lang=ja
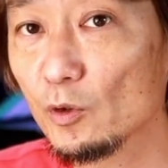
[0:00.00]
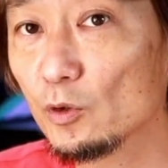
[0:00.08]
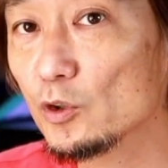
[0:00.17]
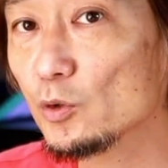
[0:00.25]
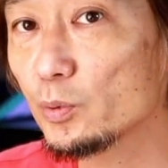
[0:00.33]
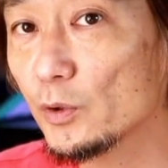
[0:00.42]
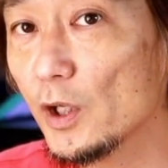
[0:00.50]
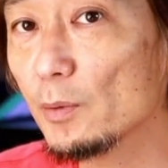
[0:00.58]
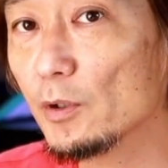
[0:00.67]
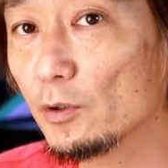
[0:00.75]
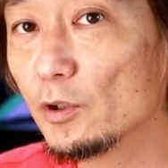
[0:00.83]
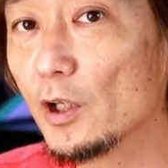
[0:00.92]
60
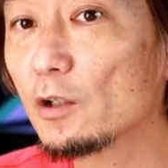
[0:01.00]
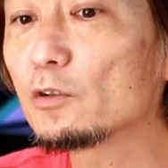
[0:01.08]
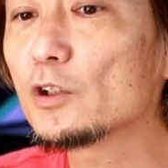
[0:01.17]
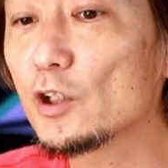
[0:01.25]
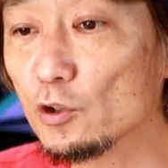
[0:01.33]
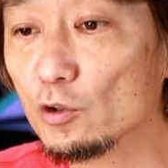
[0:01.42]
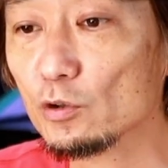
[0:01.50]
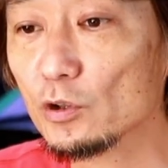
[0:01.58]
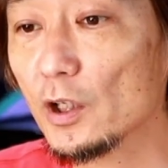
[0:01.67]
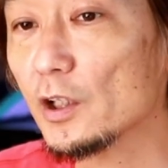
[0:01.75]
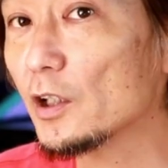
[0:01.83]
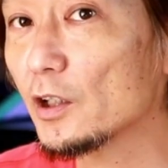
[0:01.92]
フレームだと120
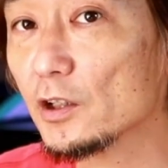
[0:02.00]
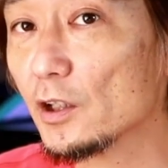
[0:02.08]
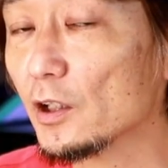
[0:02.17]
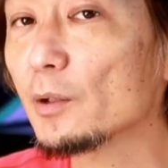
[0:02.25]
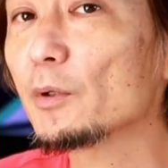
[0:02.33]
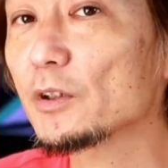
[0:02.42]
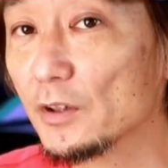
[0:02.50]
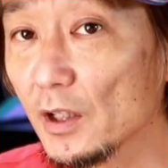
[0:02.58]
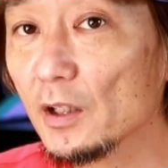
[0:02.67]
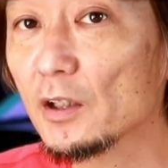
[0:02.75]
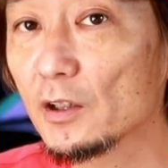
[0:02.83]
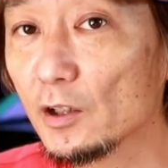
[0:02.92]
がいいってされてます
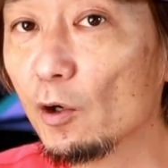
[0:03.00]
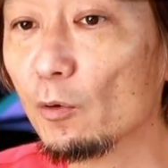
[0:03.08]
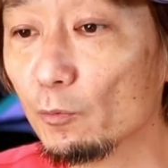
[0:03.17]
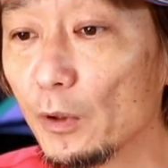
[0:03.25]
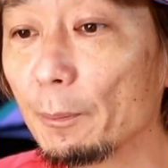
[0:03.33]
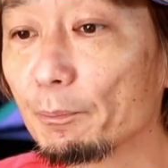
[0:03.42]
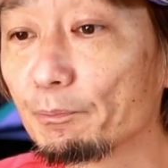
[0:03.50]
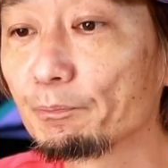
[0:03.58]
ね基本は